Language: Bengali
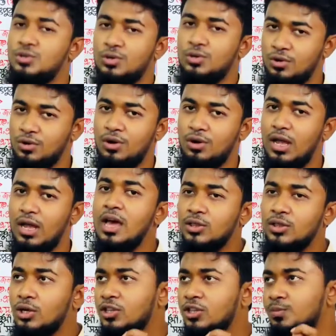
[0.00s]
করা
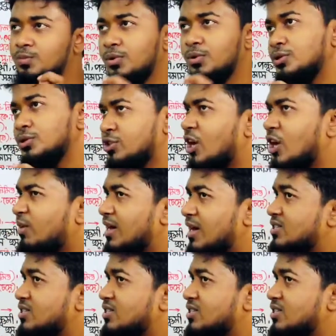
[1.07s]
তৎপুরুষ সমাস